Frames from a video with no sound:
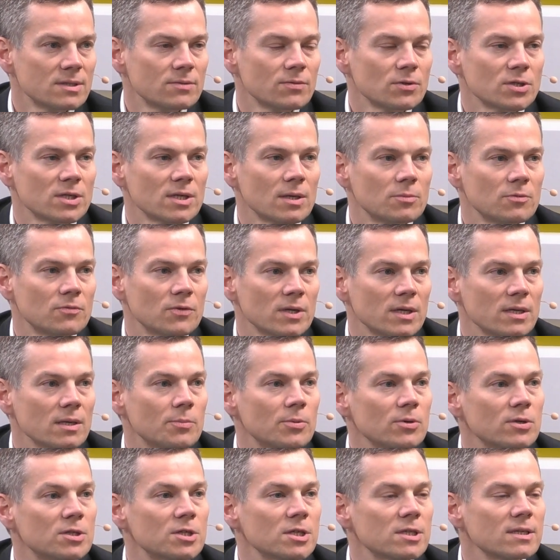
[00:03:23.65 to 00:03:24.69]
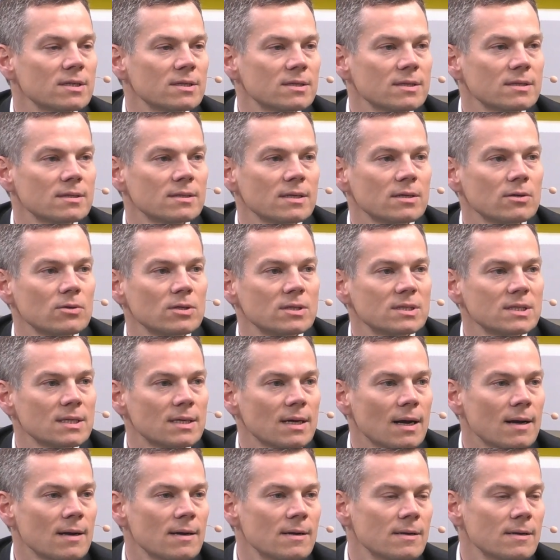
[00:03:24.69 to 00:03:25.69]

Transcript: stworzenia bufora na pokrycie te, te, tego ryzyka.